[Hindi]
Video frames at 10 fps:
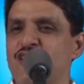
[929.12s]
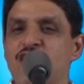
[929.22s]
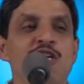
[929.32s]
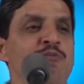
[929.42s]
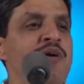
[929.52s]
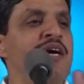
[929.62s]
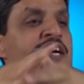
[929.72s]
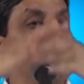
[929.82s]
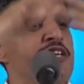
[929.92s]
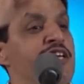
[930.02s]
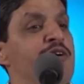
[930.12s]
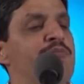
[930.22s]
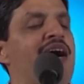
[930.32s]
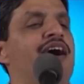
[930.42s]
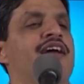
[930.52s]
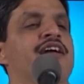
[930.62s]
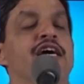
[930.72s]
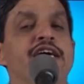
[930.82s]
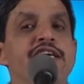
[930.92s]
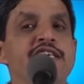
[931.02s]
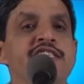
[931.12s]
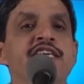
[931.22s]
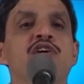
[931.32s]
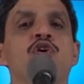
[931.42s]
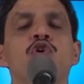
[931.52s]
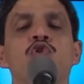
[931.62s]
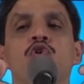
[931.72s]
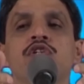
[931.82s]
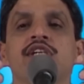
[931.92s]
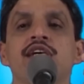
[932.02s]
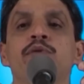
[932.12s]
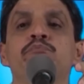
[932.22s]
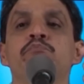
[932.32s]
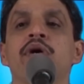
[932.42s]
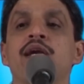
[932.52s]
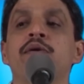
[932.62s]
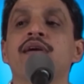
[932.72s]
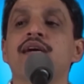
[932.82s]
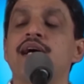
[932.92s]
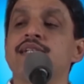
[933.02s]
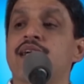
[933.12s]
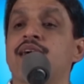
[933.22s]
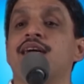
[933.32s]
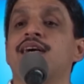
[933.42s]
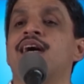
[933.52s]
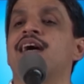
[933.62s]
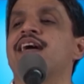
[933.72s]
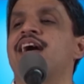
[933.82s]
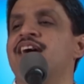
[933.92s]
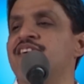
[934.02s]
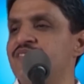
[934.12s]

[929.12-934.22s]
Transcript: दिन में कितनी बार इसी को तो जन्म मरण का चक्र कहा गया